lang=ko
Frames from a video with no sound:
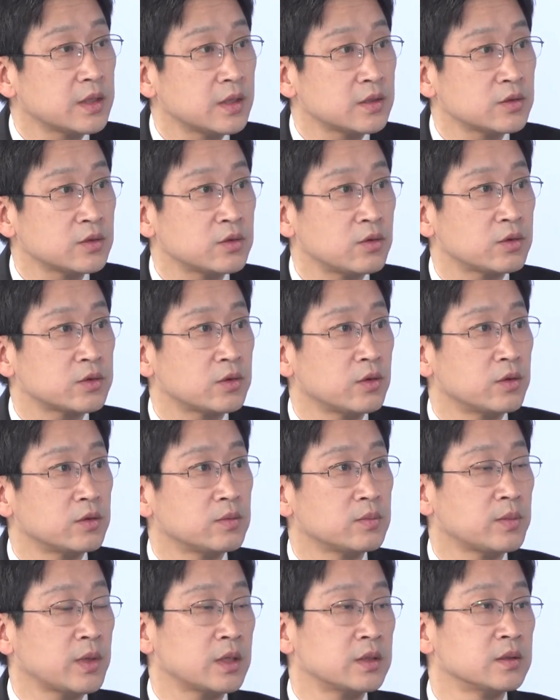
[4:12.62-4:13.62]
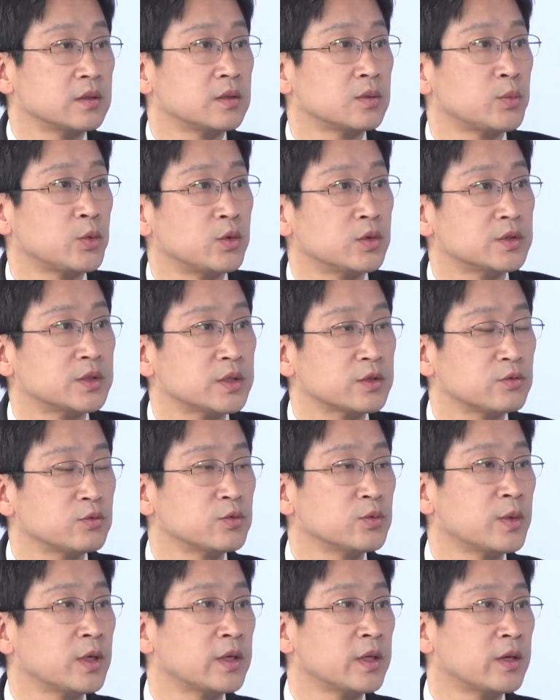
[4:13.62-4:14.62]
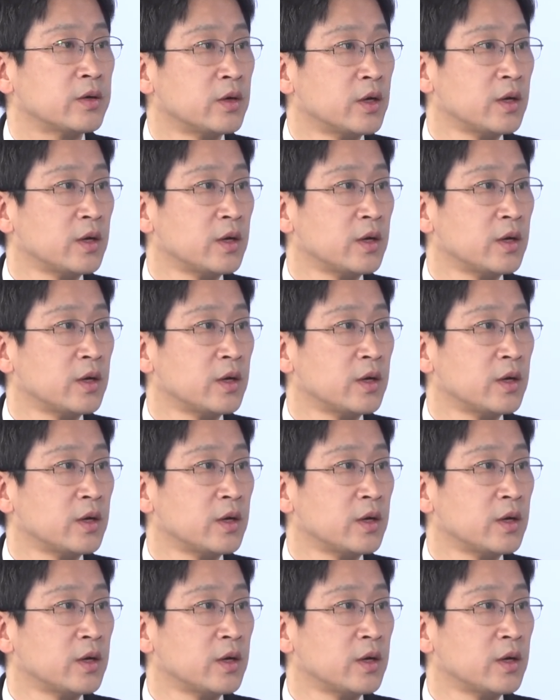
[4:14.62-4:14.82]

대해서는 어떤 반응을 보일지 궁금하네요.